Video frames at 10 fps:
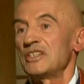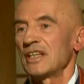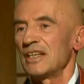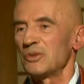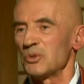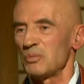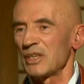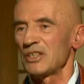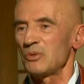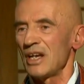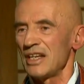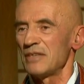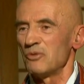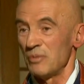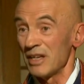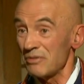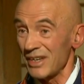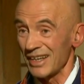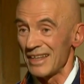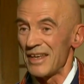si c'est un ego spirituel et qui veut bien
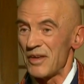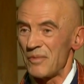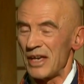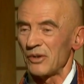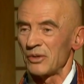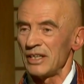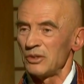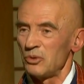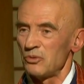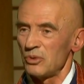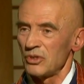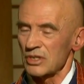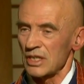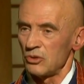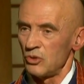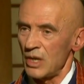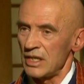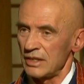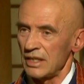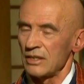faire. Mais on est de nouveau dans une
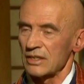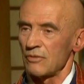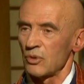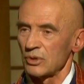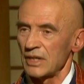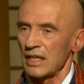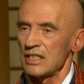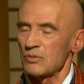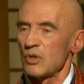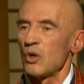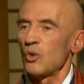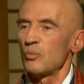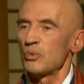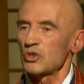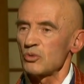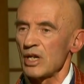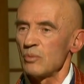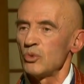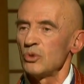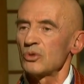dualité, dans un volontarisme. On poursuit
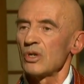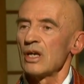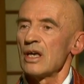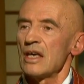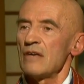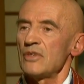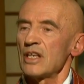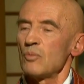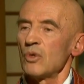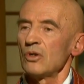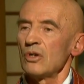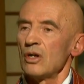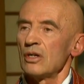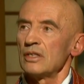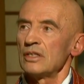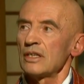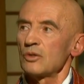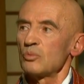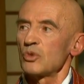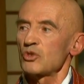un but. Et finalement, dès
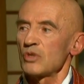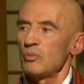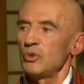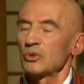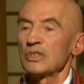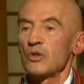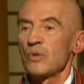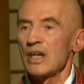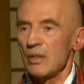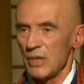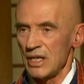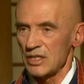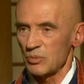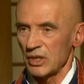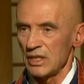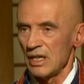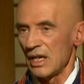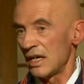qu'on poursuit un but, on est loin de la paix de l'esprit